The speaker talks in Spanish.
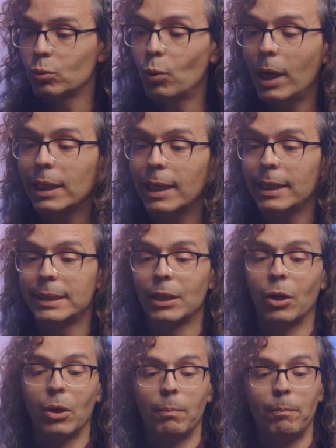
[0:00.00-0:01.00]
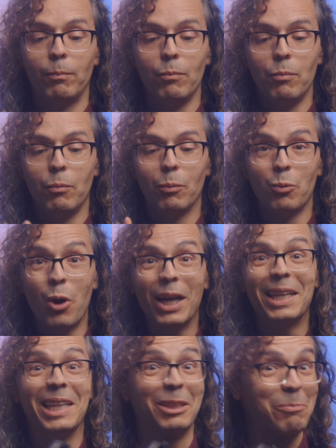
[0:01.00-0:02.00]
wireless
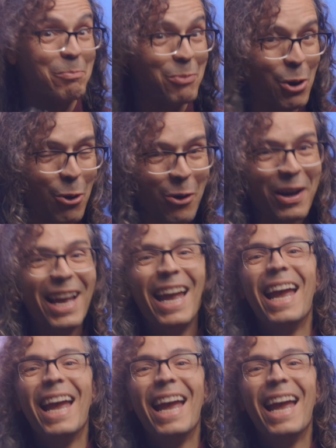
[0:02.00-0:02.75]
Wireless Pro.